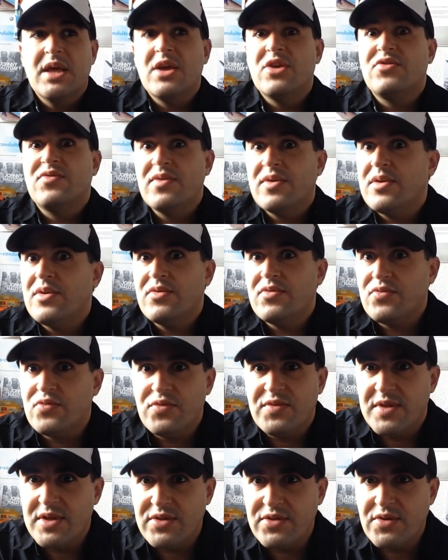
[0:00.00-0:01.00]
Et je vais
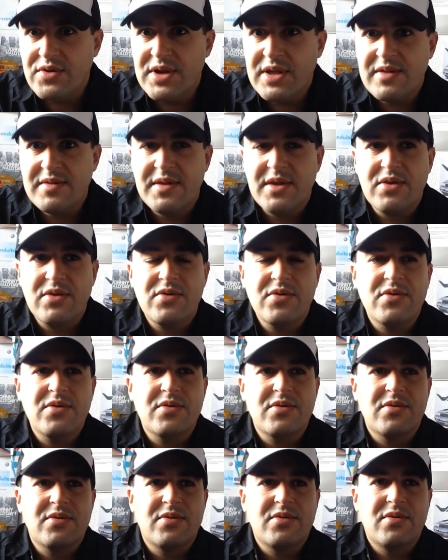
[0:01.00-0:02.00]
vous étonner, c'est
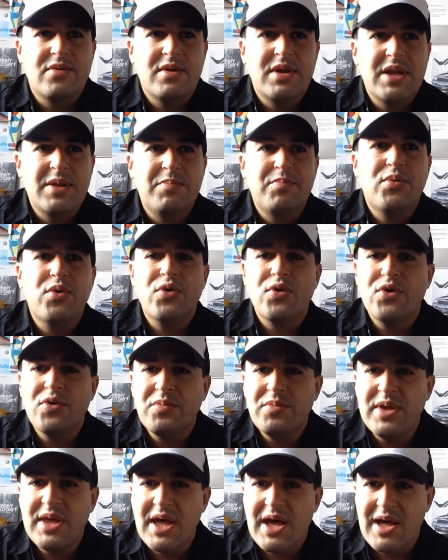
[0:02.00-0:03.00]
que les
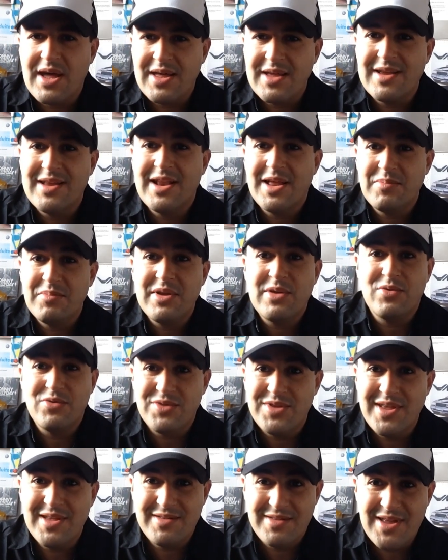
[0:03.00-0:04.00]
premiers à réclamer le
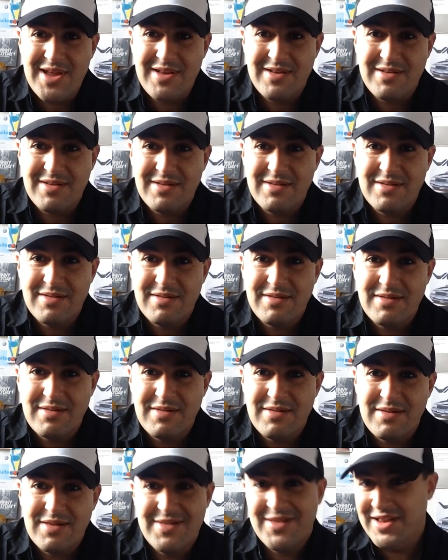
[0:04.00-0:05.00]
diesel,
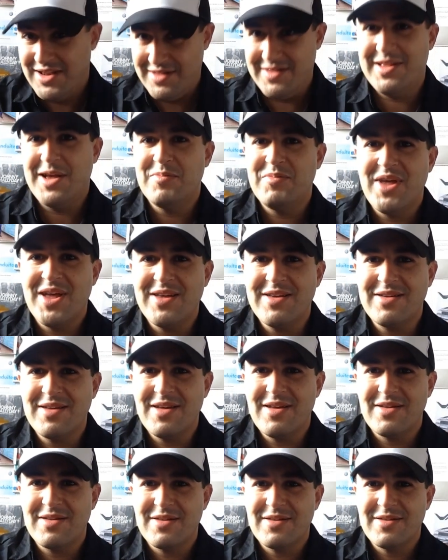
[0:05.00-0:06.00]
c'est les
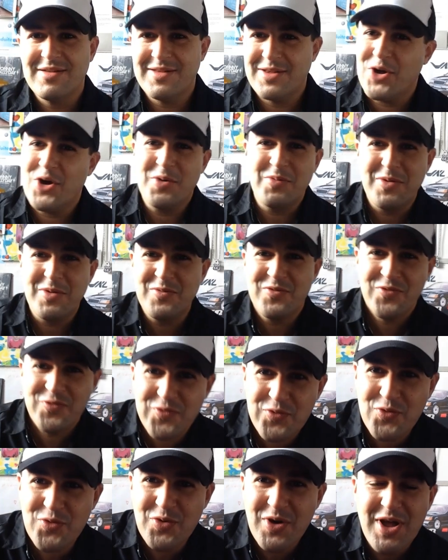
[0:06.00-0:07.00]
Américains. C'est quand même
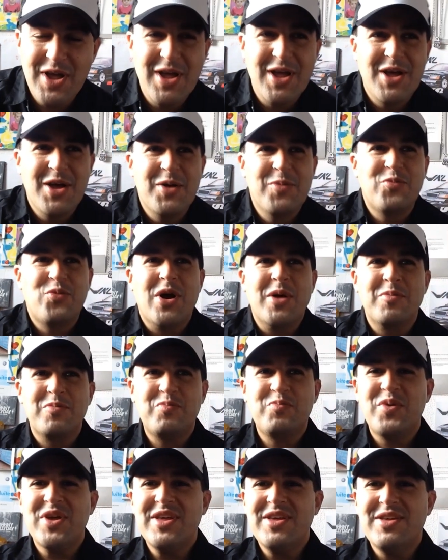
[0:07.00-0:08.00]
fou pour un
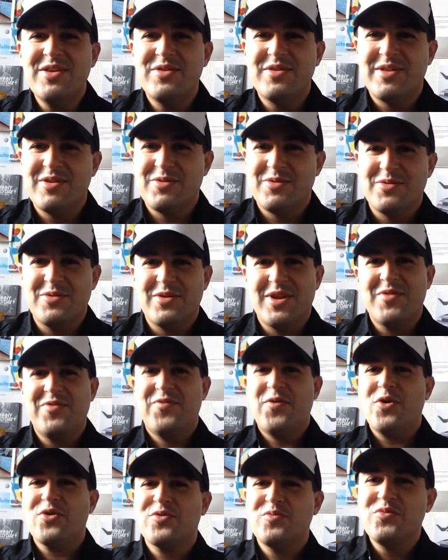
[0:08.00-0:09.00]
pays de la
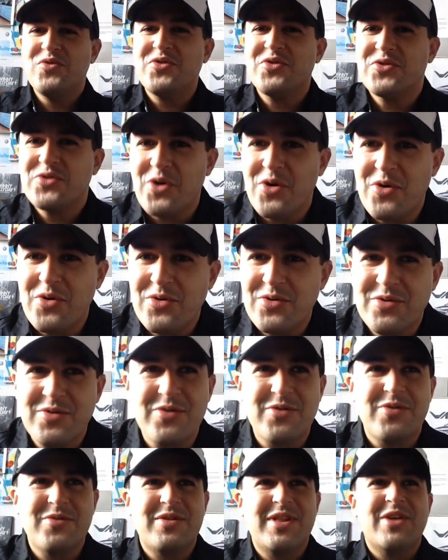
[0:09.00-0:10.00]
Ford Mustang,
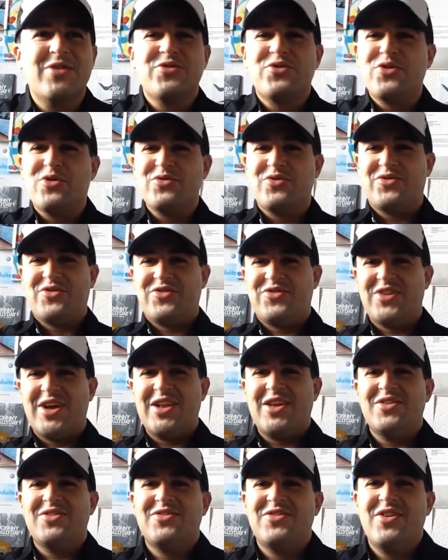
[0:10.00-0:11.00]
de la Dodge
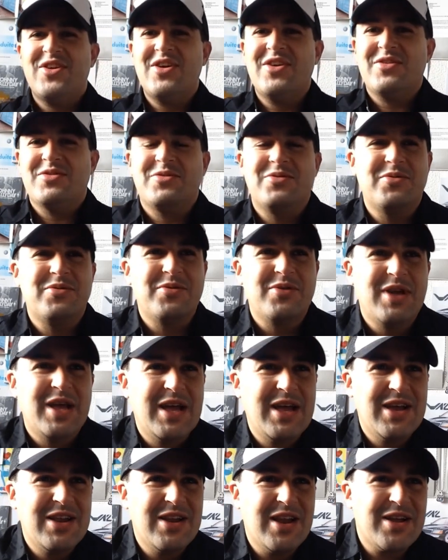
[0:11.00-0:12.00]
Challenger, de
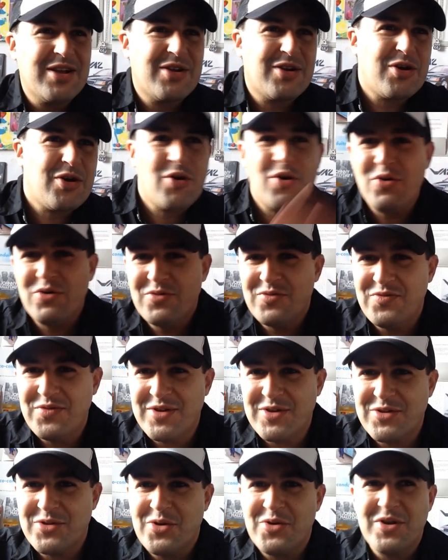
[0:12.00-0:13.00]
la Grande
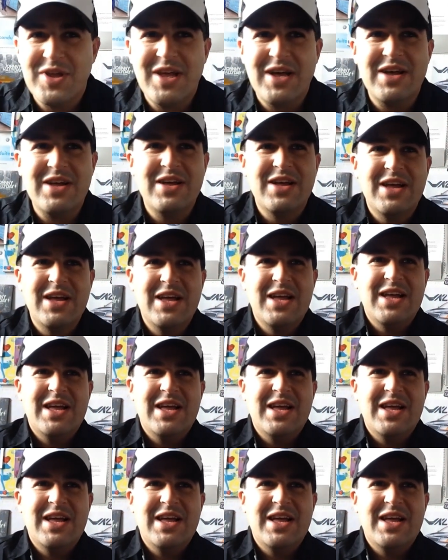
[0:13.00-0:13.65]
Victoria